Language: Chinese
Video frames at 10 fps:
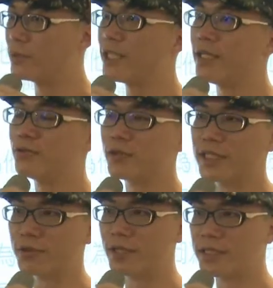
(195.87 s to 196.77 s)
们现在来做
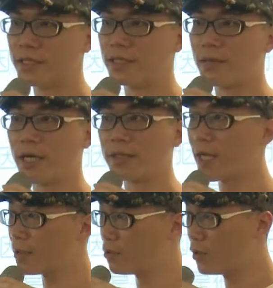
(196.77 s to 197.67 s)
这个选择，好不好？
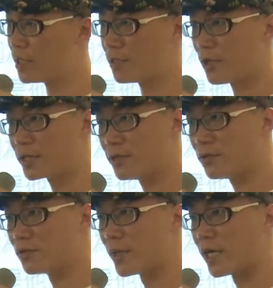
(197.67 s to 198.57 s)
大家都对情况清
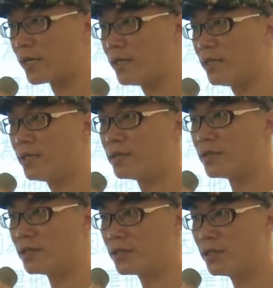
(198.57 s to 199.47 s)
楚吗？
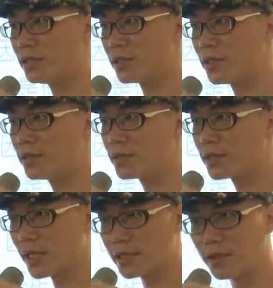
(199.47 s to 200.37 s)
你是医生，
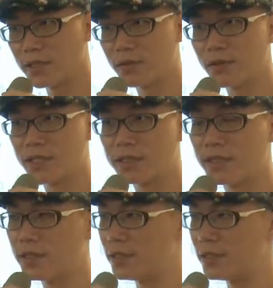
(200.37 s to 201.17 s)
杀掉一个活生生的